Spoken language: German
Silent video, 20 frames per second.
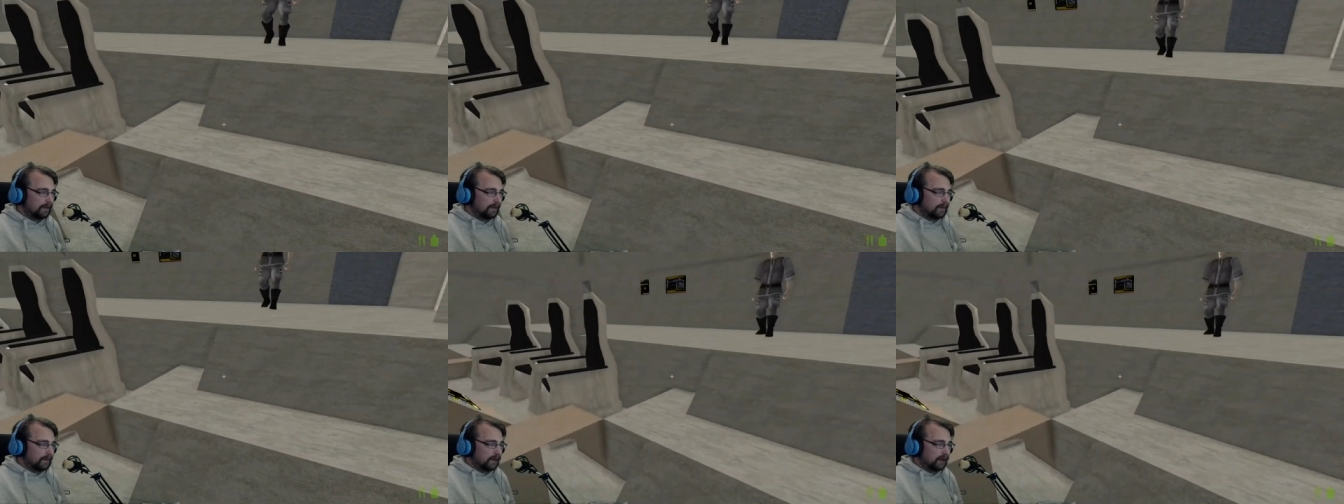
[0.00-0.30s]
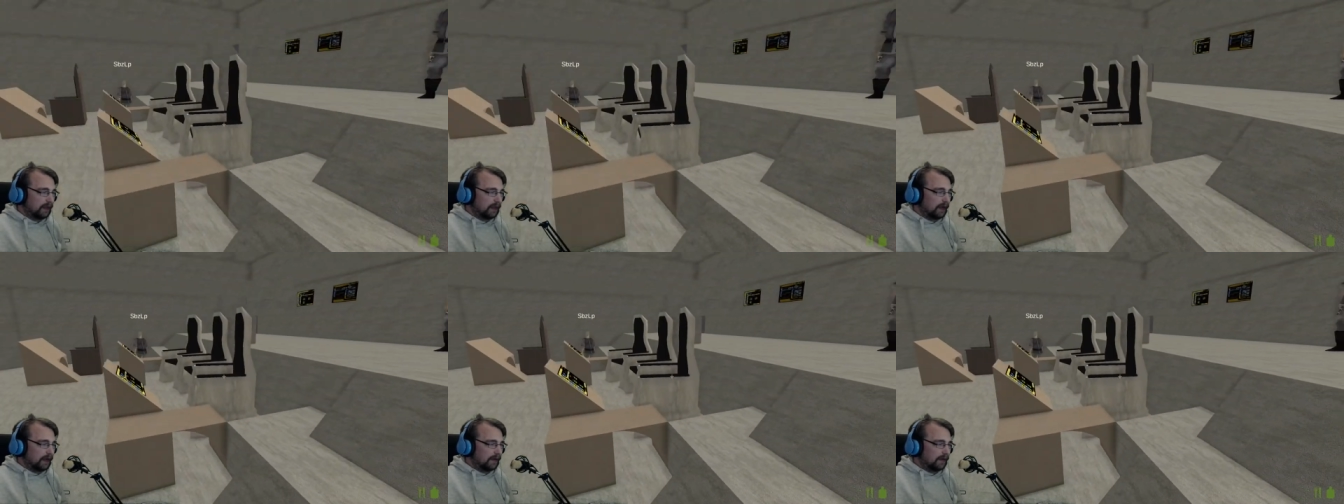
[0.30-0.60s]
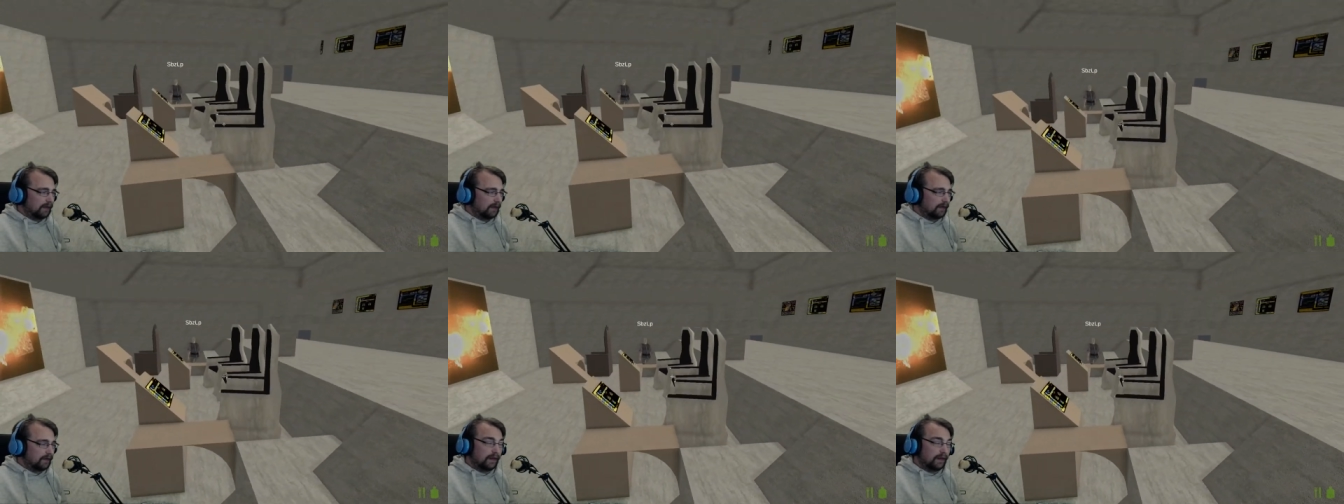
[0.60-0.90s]

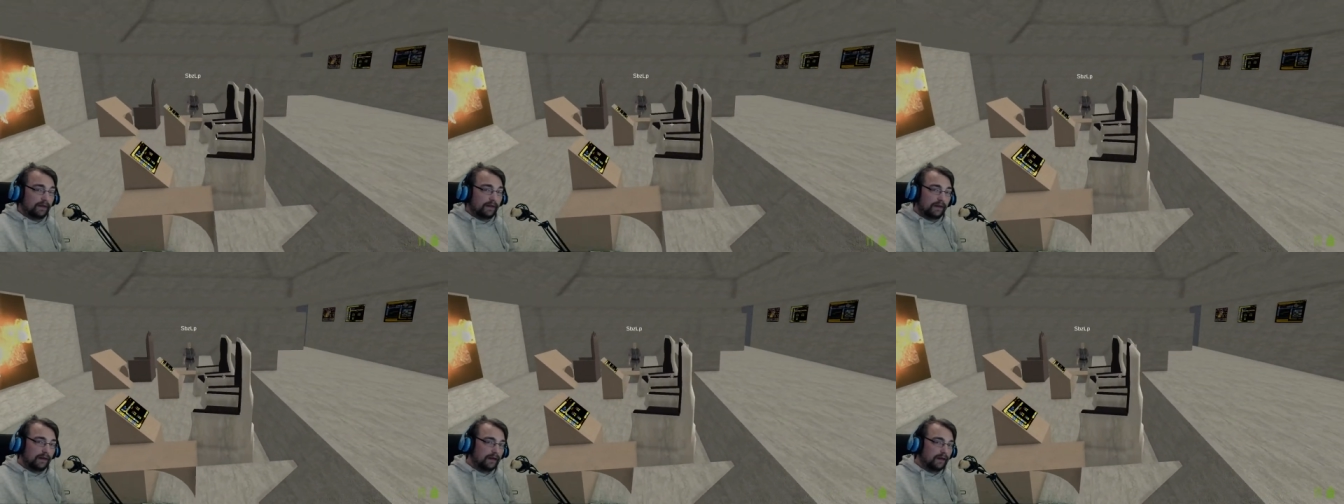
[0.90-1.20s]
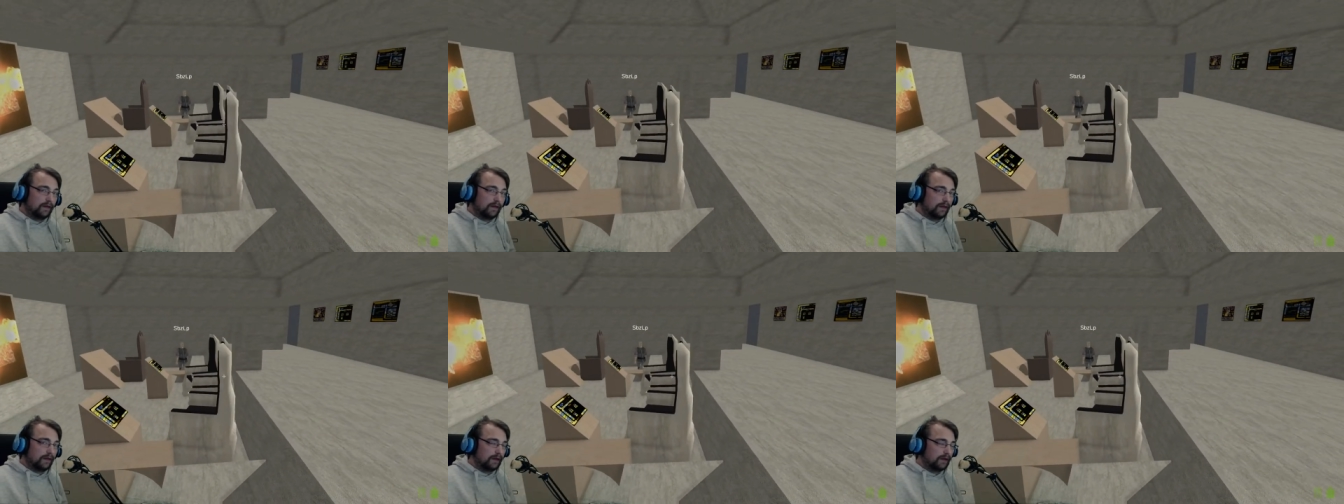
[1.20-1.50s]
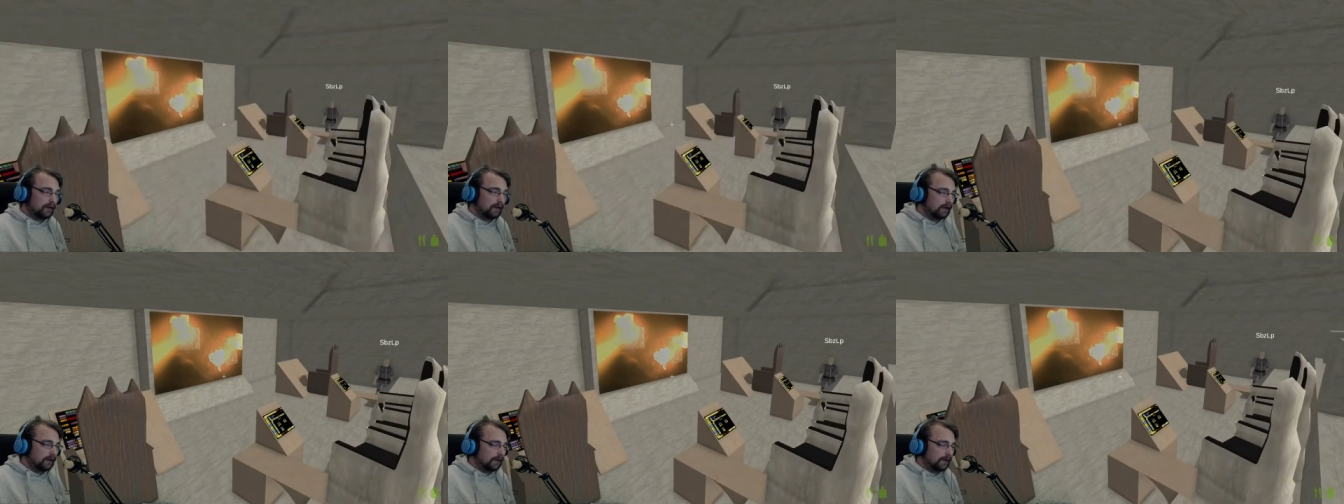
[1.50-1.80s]
geraten, das Ganze hier.
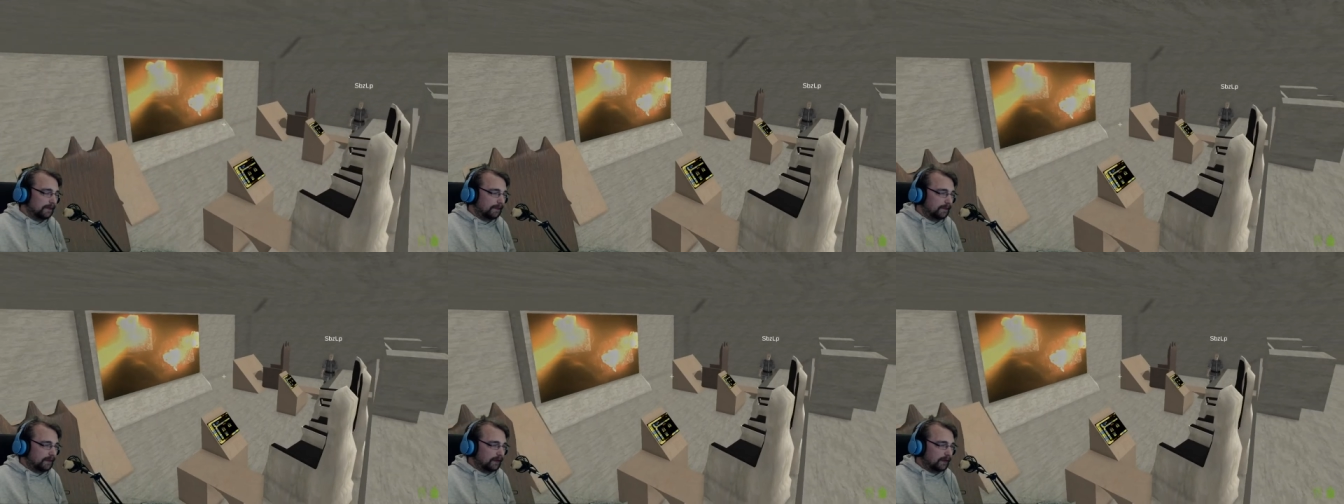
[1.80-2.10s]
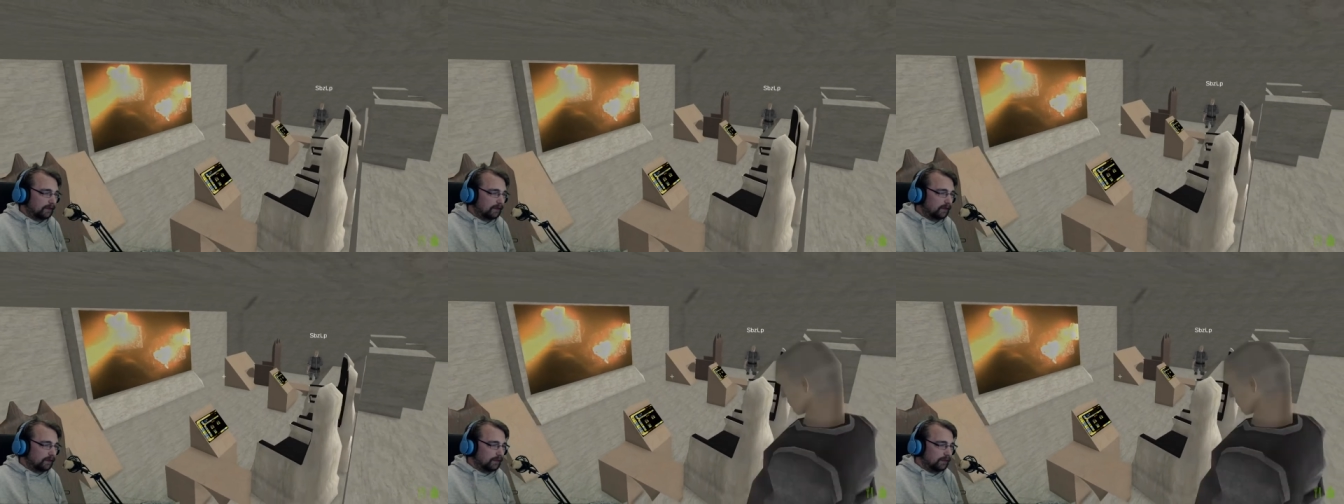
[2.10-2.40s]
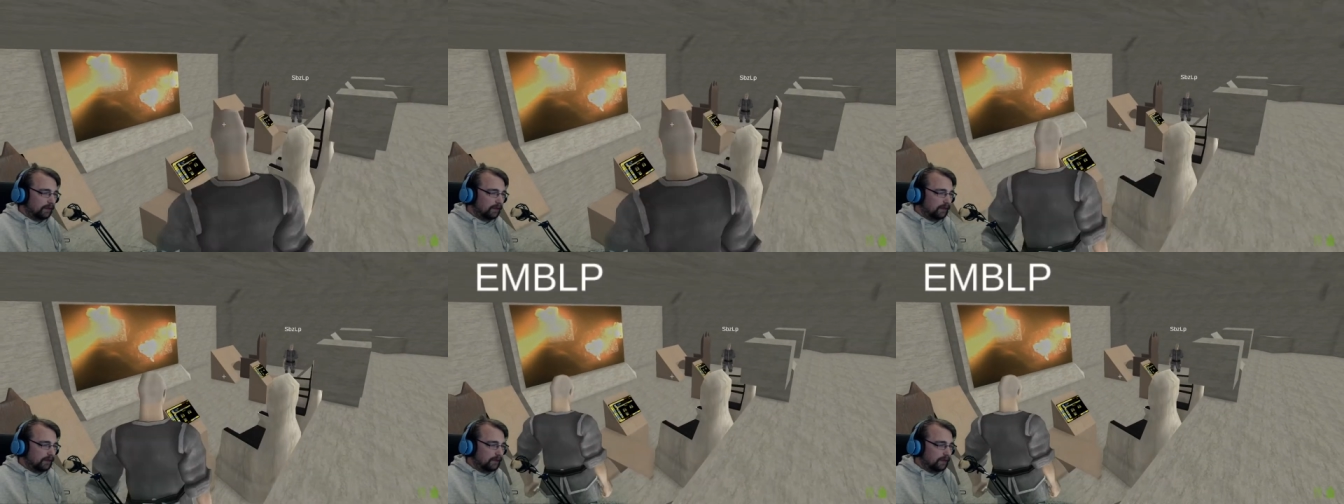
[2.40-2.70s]
Deswegen, das kommt
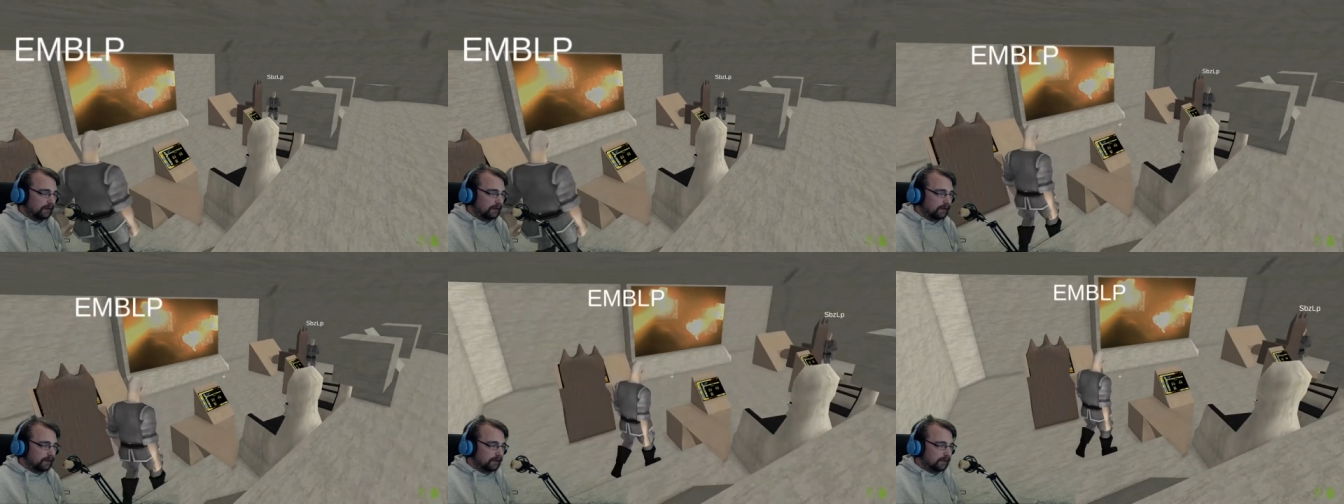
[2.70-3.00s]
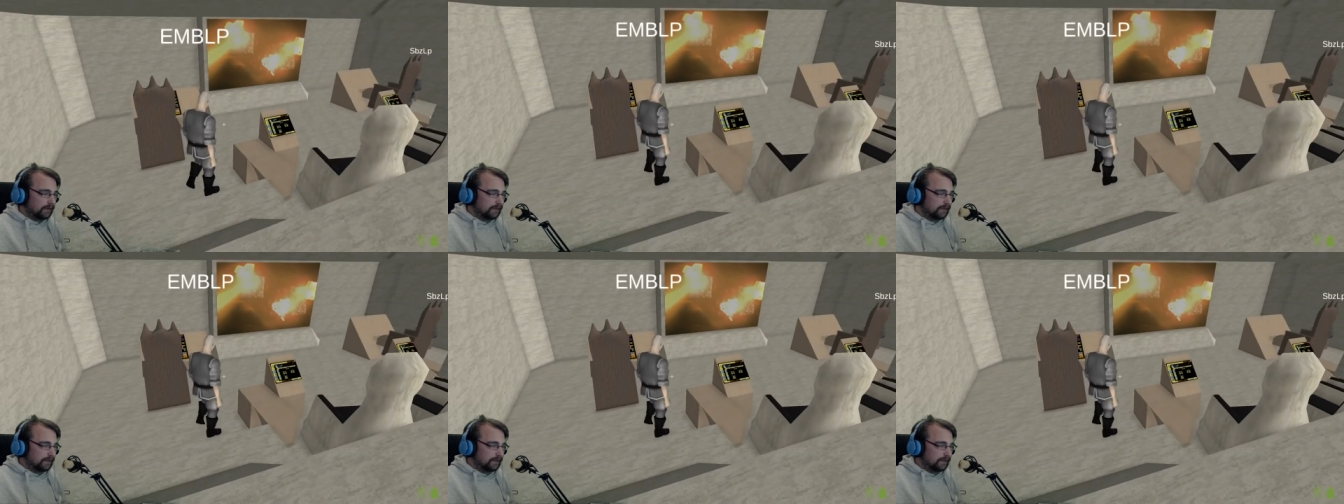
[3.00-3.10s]
ja, auf jeden Fall auch noch.